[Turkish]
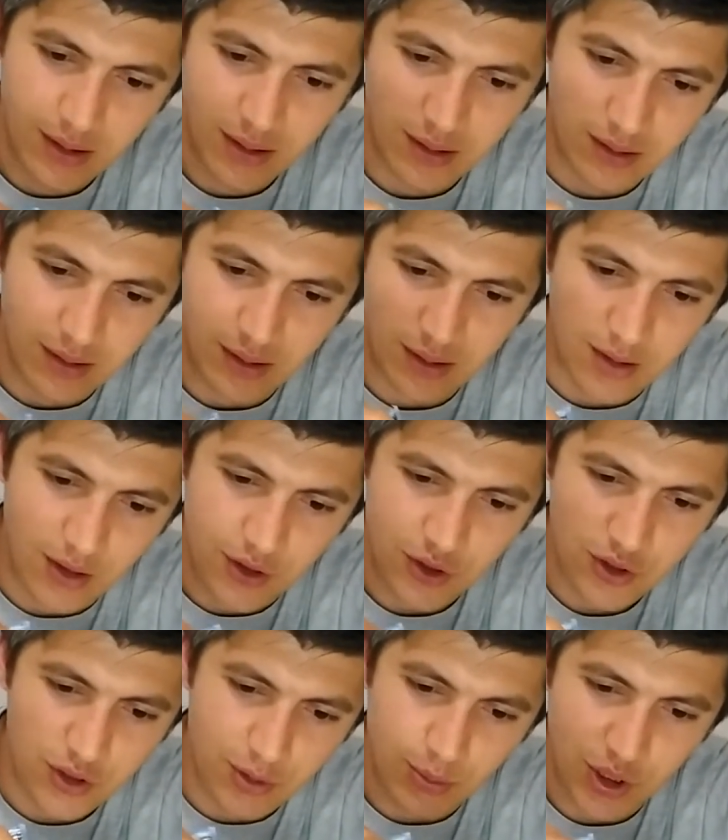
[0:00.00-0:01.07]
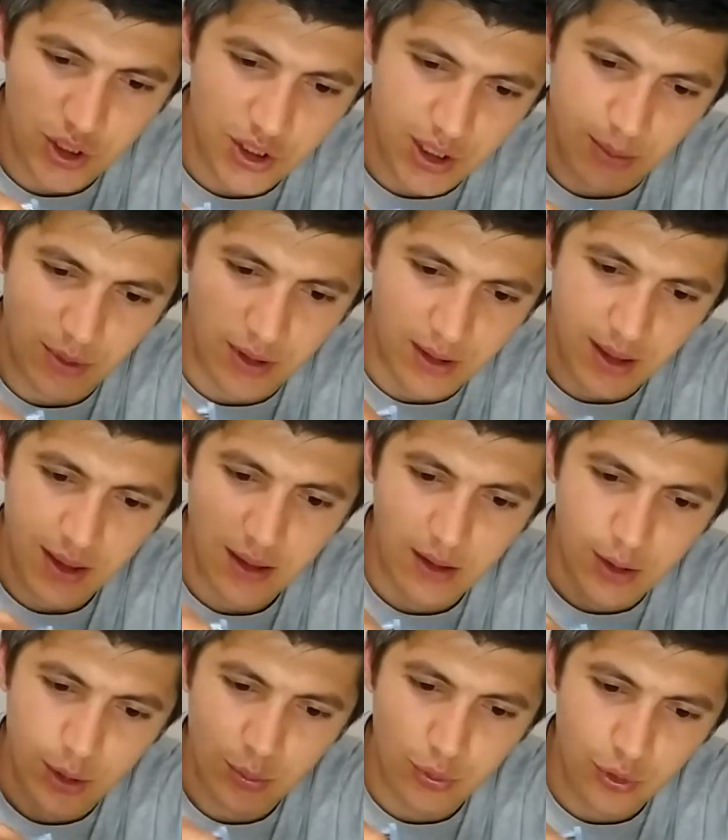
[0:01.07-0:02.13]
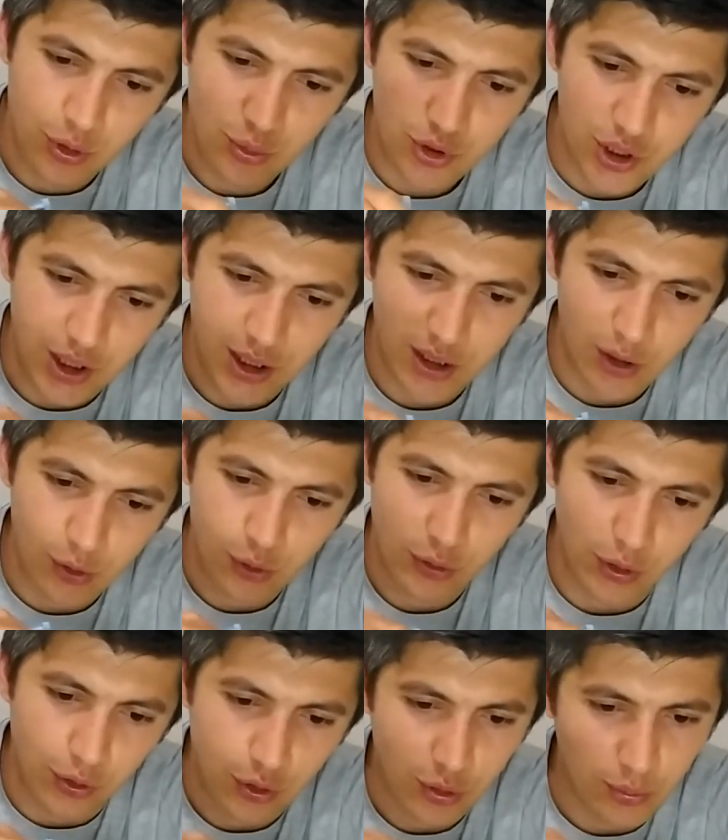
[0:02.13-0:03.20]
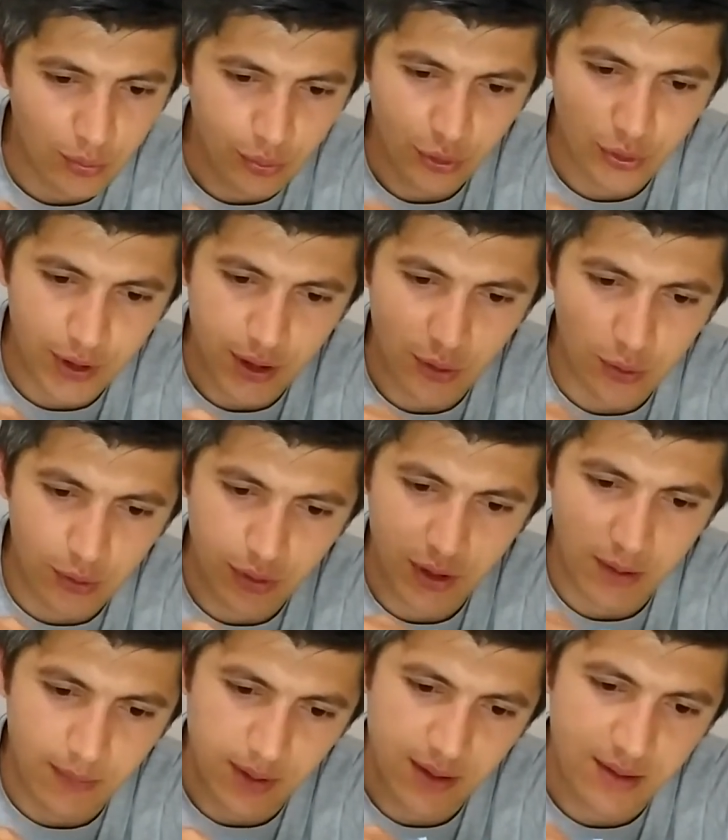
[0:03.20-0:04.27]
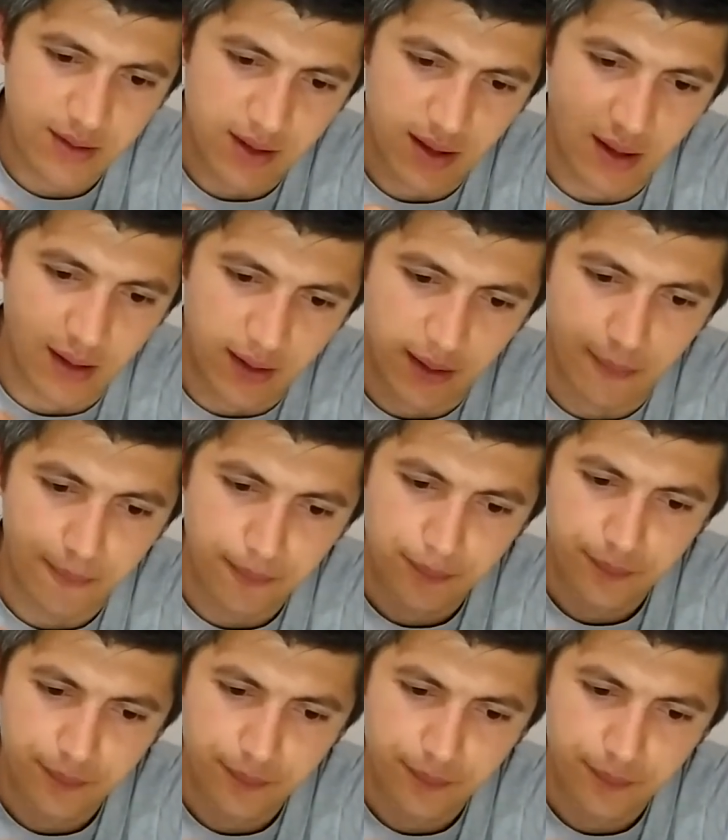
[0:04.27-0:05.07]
Ee, karıştırma işleminde. Bunu bu şekilde kullanıyorum. Burada da kullanabiliriz herhalde.